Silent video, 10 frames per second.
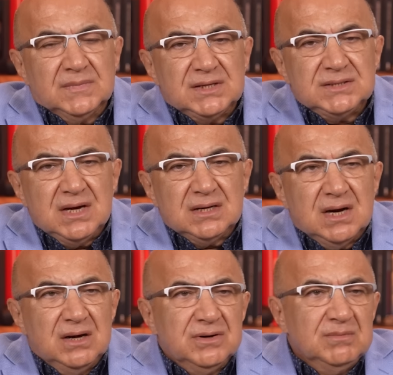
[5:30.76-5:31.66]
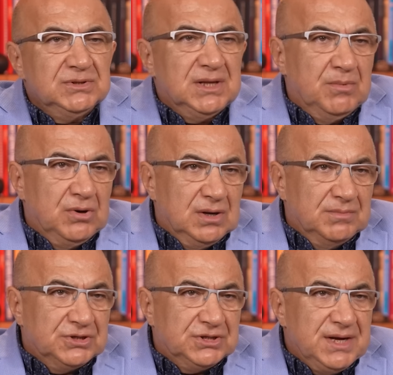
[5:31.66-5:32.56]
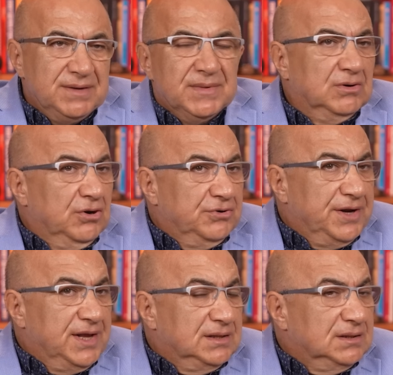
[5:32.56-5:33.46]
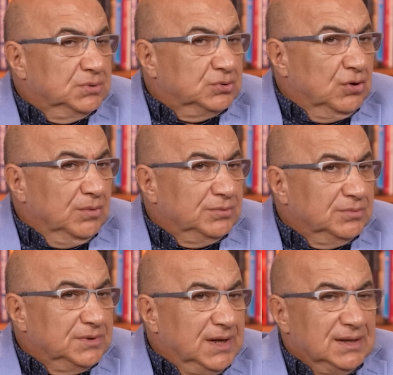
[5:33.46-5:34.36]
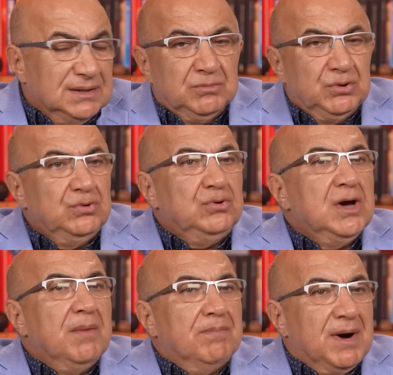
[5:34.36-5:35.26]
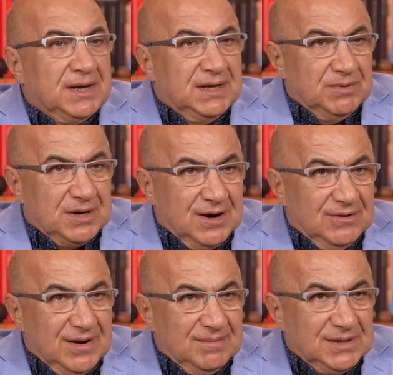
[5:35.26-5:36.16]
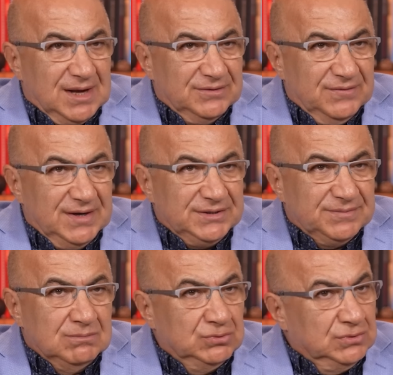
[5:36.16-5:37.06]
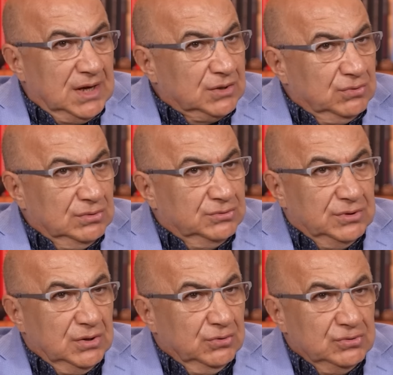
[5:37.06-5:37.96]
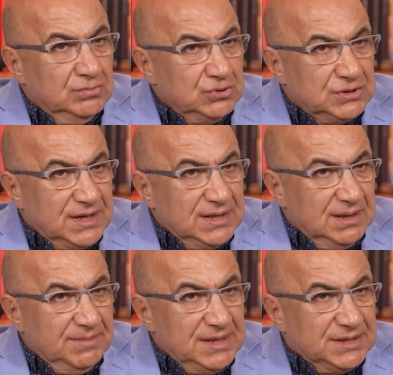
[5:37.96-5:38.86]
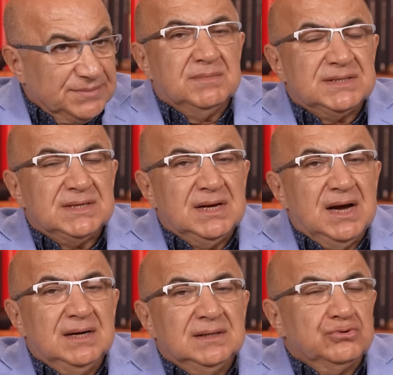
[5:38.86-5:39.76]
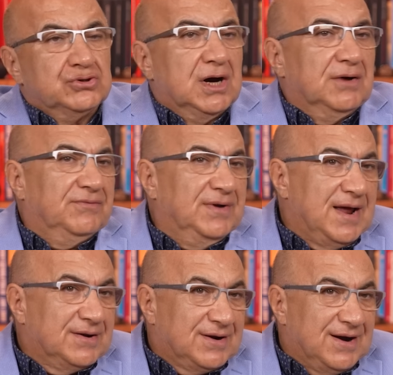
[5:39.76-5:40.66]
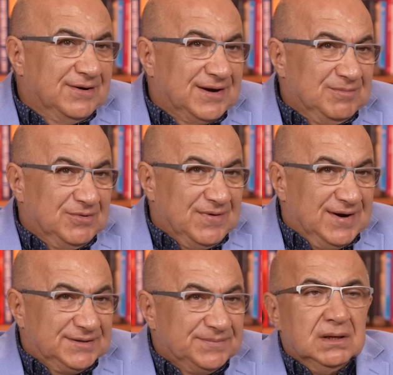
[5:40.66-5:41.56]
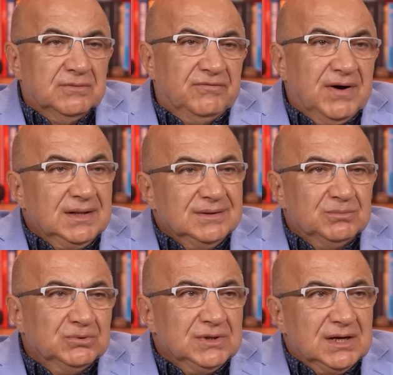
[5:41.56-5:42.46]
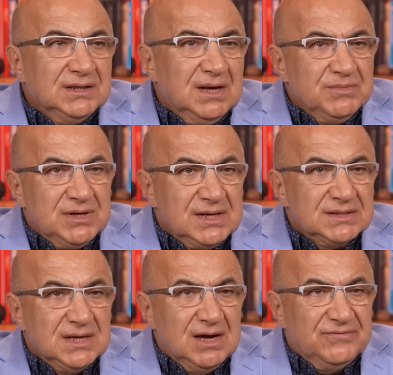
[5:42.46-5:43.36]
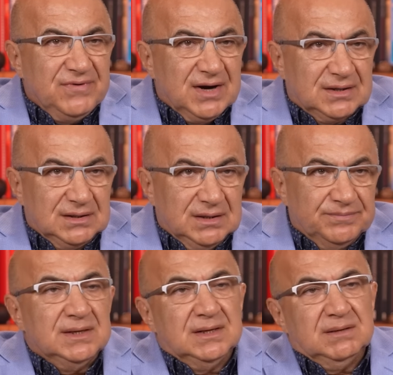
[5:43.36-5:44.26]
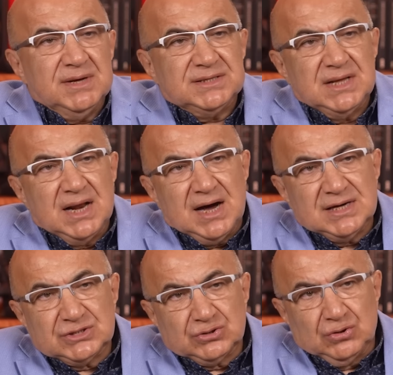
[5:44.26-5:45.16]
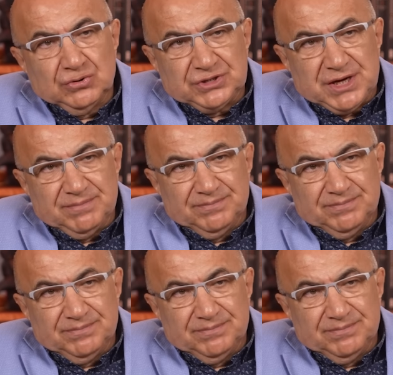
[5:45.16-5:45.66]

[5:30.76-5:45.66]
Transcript: Nazar kavramı da böyle bir şey. Örneğin bu toplumda büyü yapmak gibi kavramlar var. Bunlar kültüre uyumlu sayılabilir. Mesela üç harfler kavramı var. Fal bunlardan biraz daha farklı. E, mesela astroloji.